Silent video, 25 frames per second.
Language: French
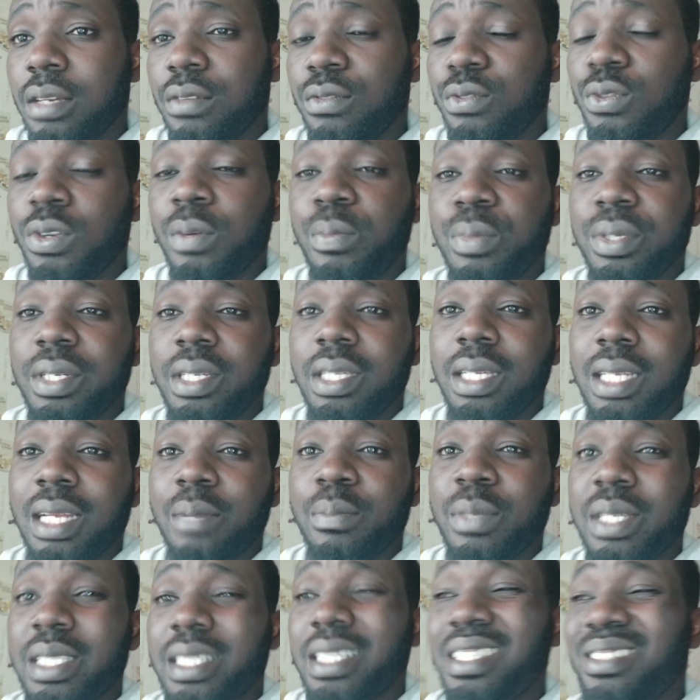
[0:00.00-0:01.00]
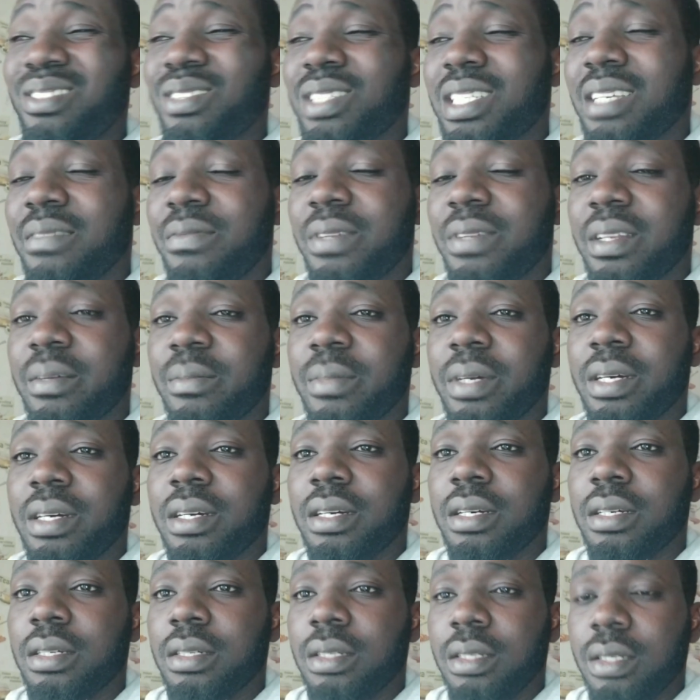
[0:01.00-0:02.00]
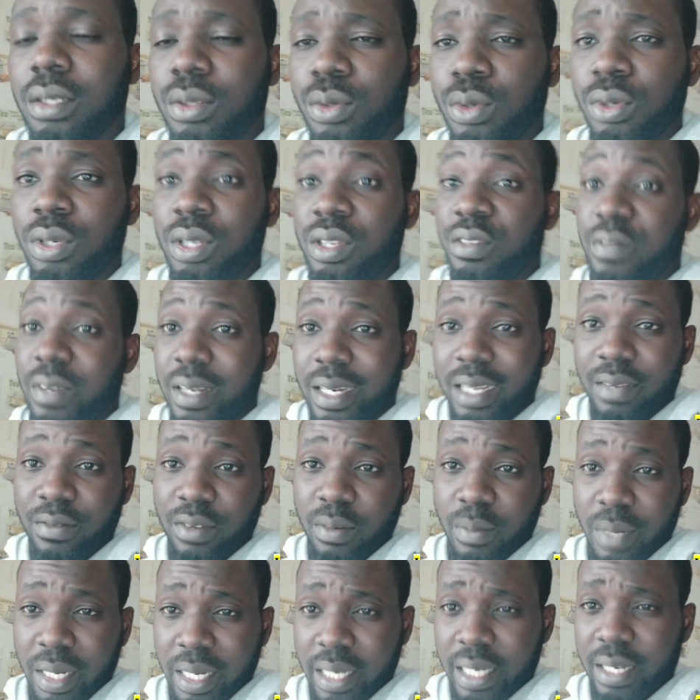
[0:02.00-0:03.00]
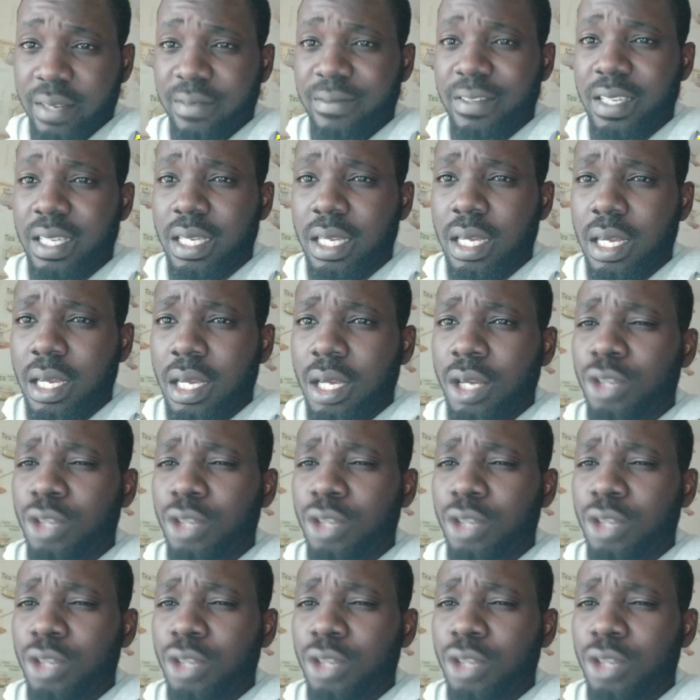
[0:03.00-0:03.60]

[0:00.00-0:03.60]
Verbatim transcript: Vous comprenez, la médecine, non, c'est vraiment, euh, le level est vraiment élevé.